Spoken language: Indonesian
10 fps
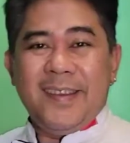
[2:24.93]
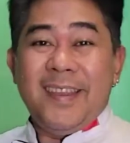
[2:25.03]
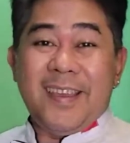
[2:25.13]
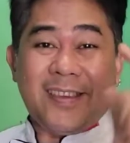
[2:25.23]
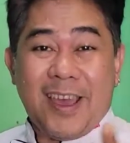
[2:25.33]

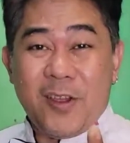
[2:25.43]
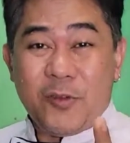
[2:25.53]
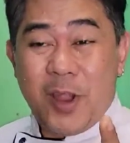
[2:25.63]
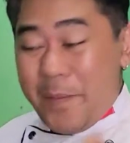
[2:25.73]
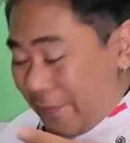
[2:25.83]
Ya, sekarang
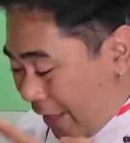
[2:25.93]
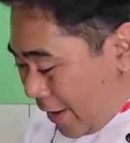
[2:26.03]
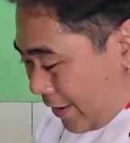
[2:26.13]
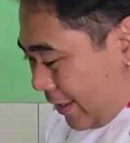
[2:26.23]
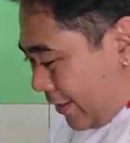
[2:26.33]
sudah
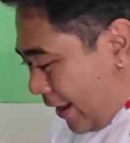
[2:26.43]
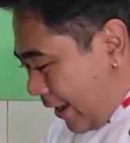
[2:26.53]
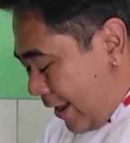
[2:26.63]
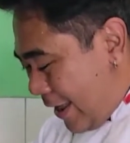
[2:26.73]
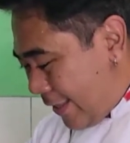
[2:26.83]
matang.
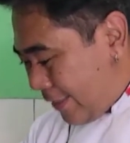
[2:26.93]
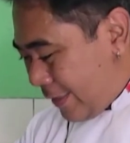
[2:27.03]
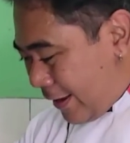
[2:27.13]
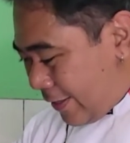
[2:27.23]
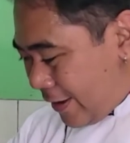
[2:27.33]
Silahkan lihat
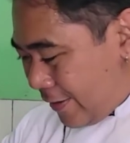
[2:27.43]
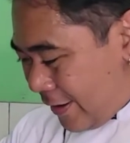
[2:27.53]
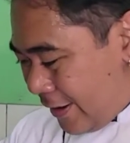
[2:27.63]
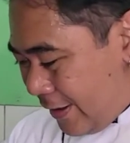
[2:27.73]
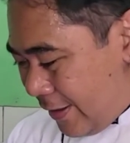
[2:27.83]
dekat dari
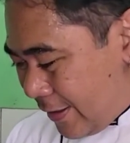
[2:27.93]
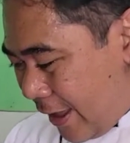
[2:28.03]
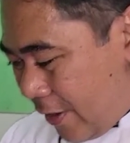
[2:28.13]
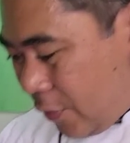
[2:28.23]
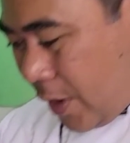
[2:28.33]
sini.
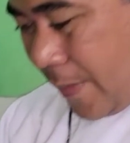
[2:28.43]
Sekarang sudah